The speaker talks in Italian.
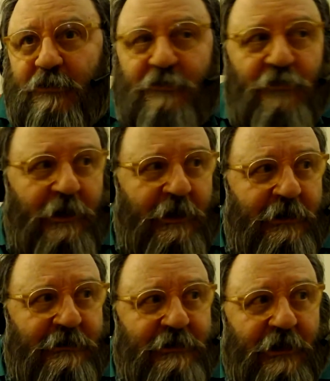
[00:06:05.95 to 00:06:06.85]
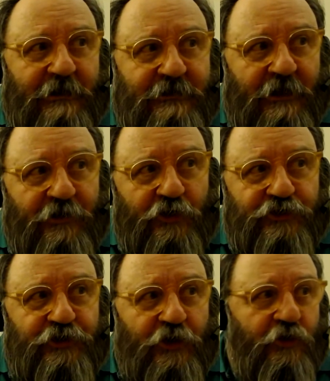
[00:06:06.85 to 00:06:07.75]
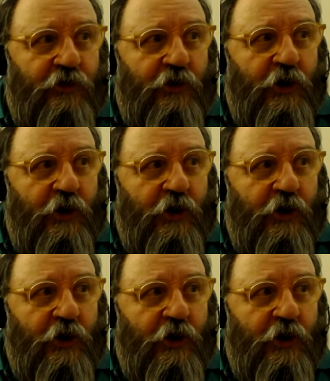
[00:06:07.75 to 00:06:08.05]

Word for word: con la realtà del nostro